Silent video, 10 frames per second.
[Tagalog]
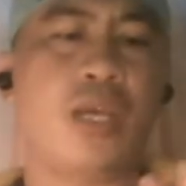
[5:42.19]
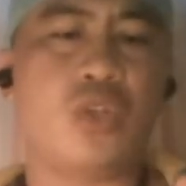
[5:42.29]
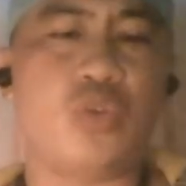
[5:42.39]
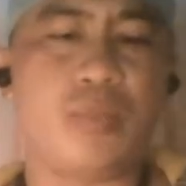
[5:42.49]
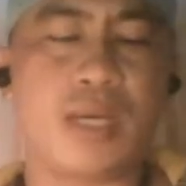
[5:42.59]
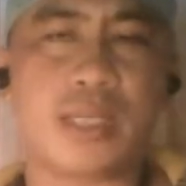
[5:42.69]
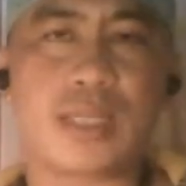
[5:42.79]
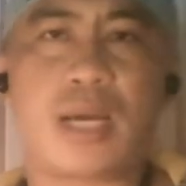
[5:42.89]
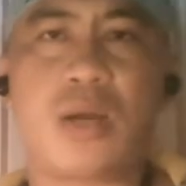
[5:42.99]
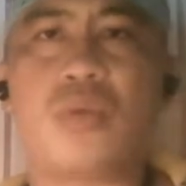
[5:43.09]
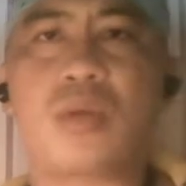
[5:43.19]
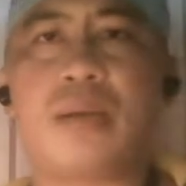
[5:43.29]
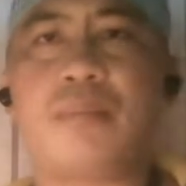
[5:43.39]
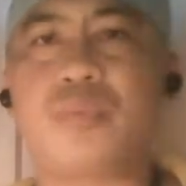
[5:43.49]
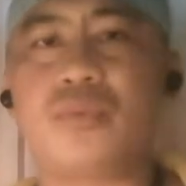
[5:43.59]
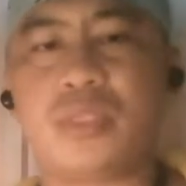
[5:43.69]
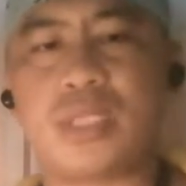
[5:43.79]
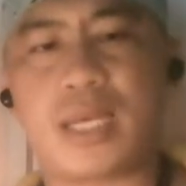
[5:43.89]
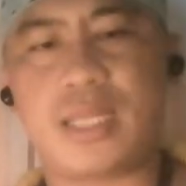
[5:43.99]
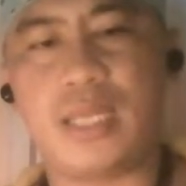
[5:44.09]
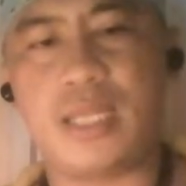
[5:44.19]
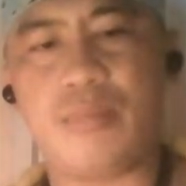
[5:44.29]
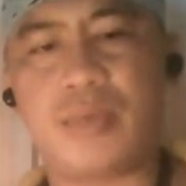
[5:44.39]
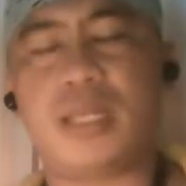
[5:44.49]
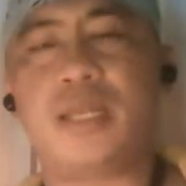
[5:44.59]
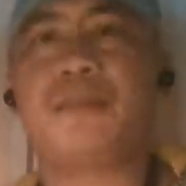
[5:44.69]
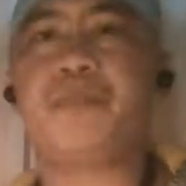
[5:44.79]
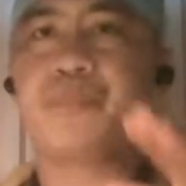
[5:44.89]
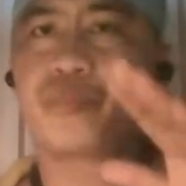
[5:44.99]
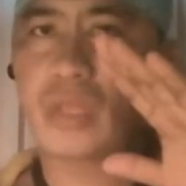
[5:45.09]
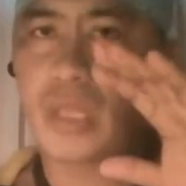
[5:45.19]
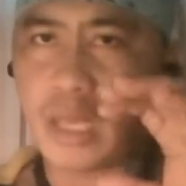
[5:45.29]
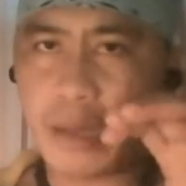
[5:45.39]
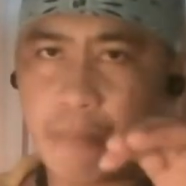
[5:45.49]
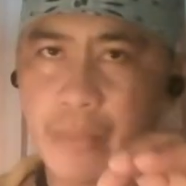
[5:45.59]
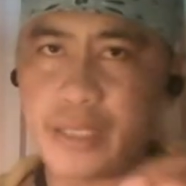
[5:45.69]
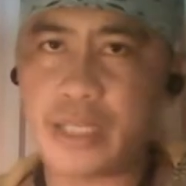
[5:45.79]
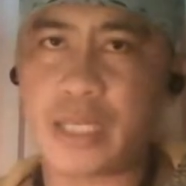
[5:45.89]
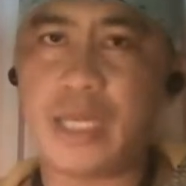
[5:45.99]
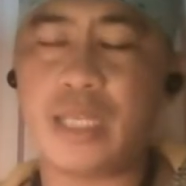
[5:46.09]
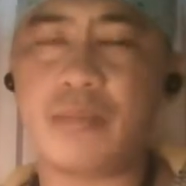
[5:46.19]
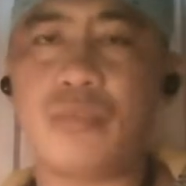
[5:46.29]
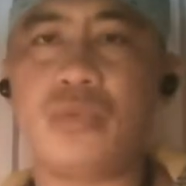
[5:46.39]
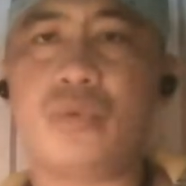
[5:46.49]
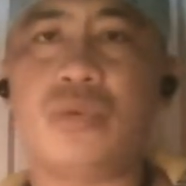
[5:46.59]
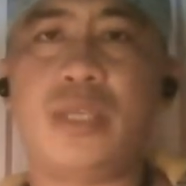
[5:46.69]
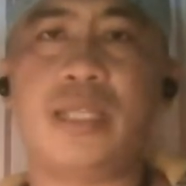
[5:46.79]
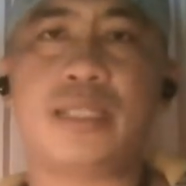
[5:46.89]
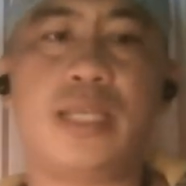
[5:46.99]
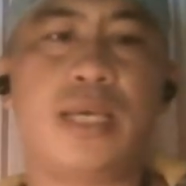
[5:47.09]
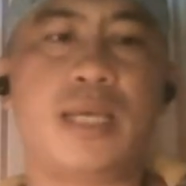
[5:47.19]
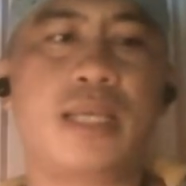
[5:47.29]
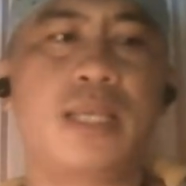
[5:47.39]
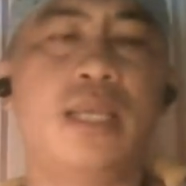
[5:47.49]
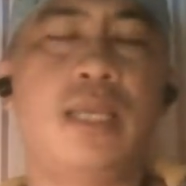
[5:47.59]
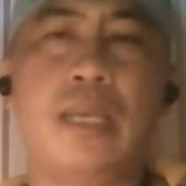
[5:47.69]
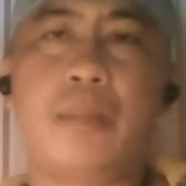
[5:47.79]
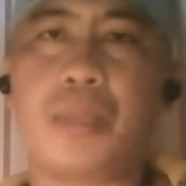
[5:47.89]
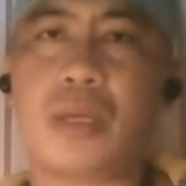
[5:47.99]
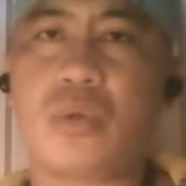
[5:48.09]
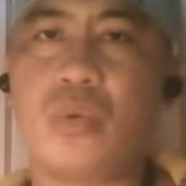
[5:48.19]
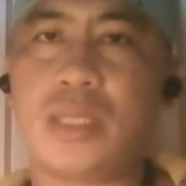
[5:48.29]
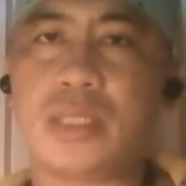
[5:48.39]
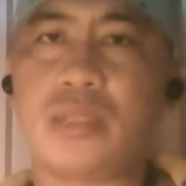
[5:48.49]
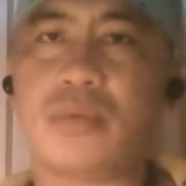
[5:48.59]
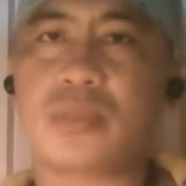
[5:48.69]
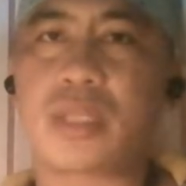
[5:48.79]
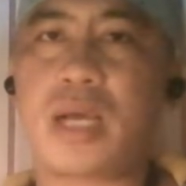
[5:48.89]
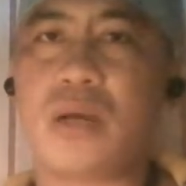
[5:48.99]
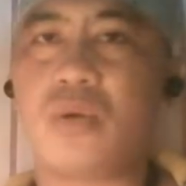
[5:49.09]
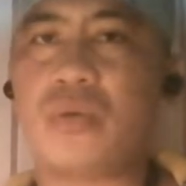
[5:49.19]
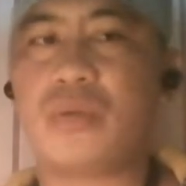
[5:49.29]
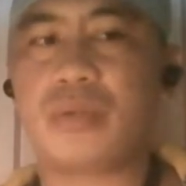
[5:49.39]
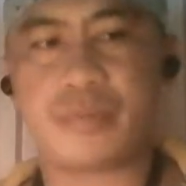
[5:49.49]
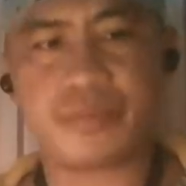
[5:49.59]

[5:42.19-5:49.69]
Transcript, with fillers: Yung mga taong kampon sa kadiliman, may sariling mundo yan sila. Pag once yung taong